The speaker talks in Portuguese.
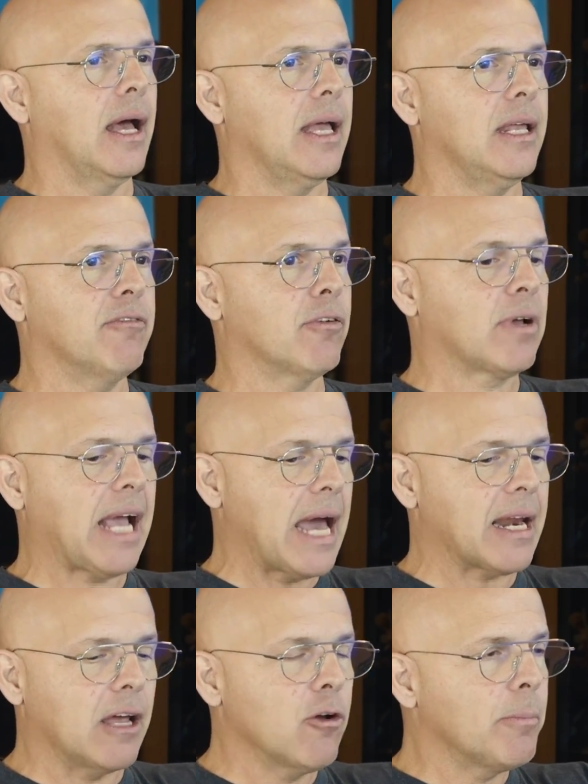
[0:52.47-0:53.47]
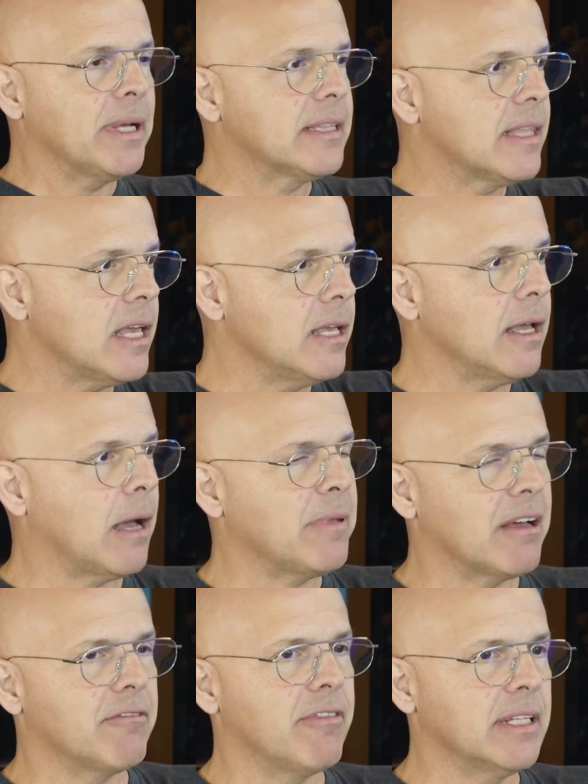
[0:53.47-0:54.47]
Ele falou, cara, eu aumentei a
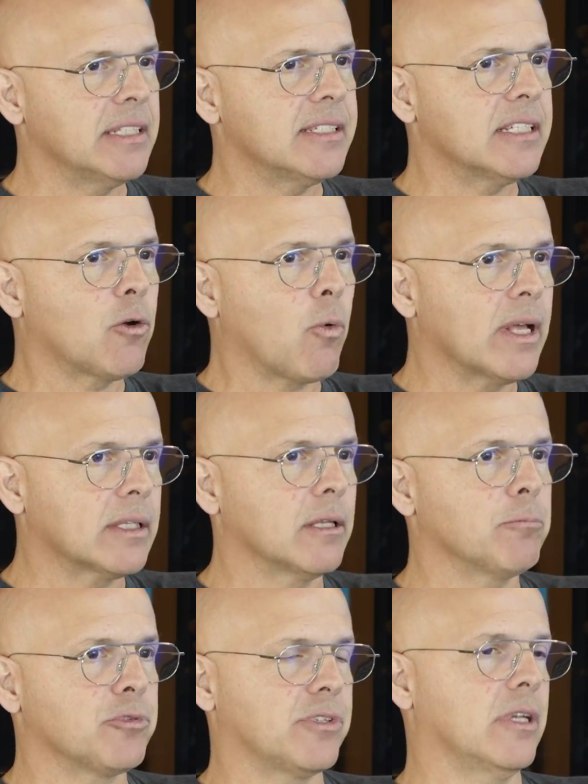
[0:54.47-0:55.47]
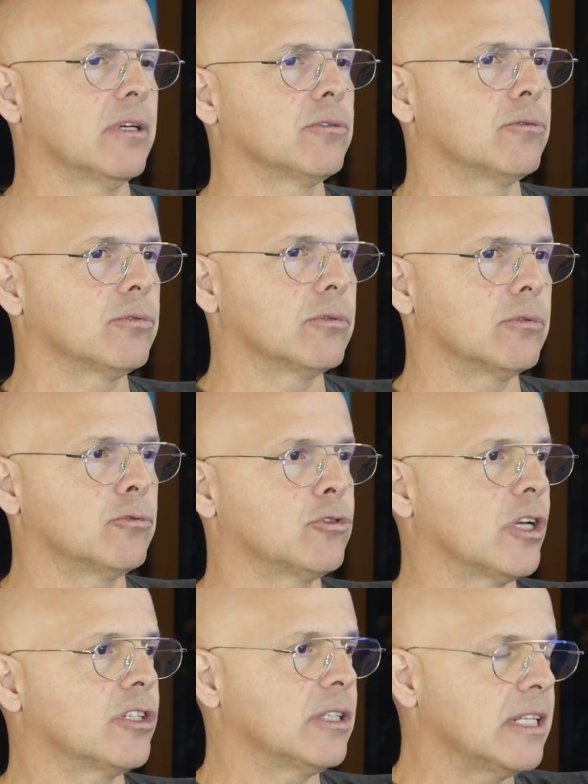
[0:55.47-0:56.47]
minha venda em 50% no,
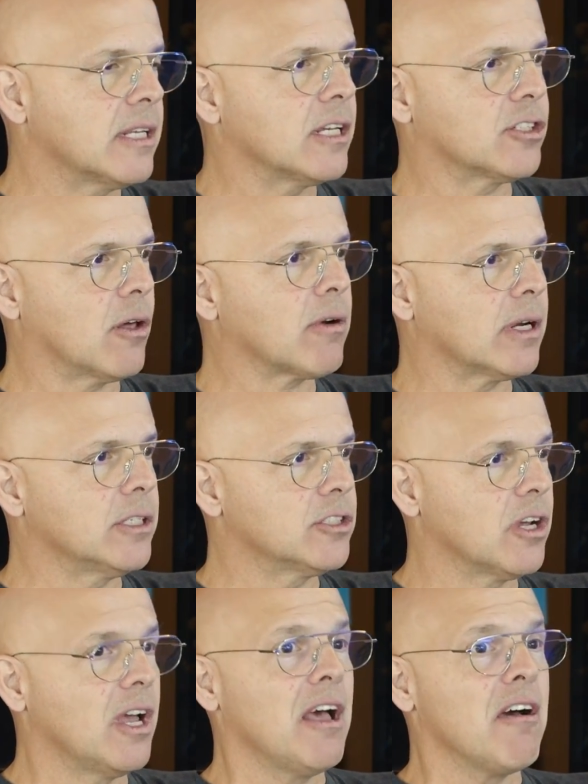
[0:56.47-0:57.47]
nesse restaurante.